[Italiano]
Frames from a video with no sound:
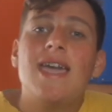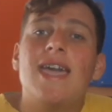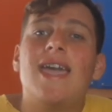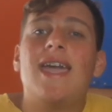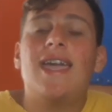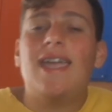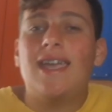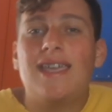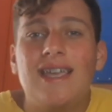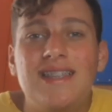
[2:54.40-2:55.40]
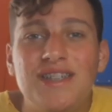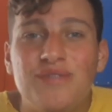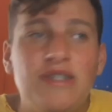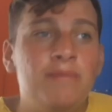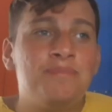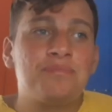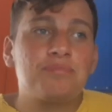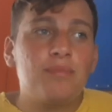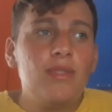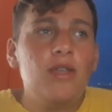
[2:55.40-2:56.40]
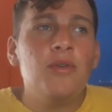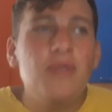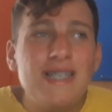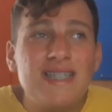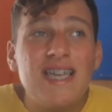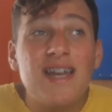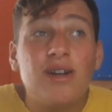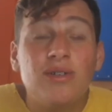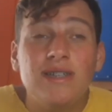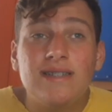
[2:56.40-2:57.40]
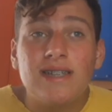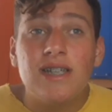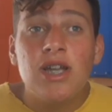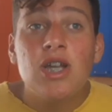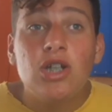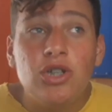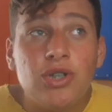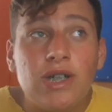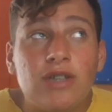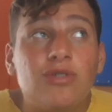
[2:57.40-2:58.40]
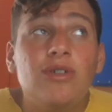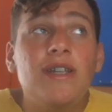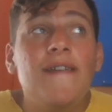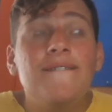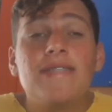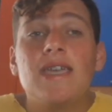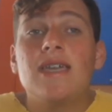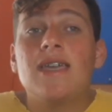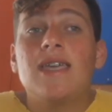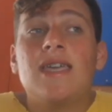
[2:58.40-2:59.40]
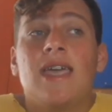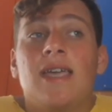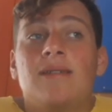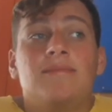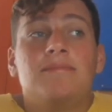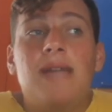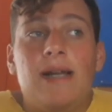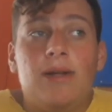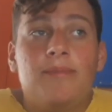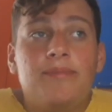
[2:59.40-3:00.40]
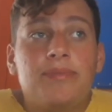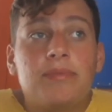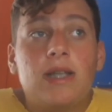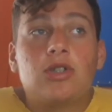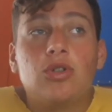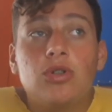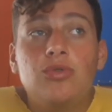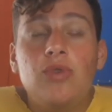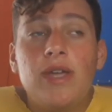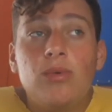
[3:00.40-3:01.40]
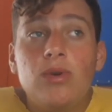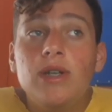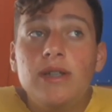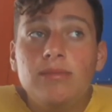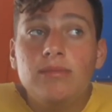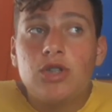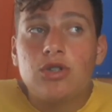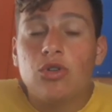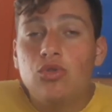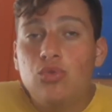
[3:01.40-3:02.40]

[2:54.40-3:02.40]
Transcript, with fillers: E che dirvi? Questi erano i tre giocatori. Beh, sono due ruoli, ci sono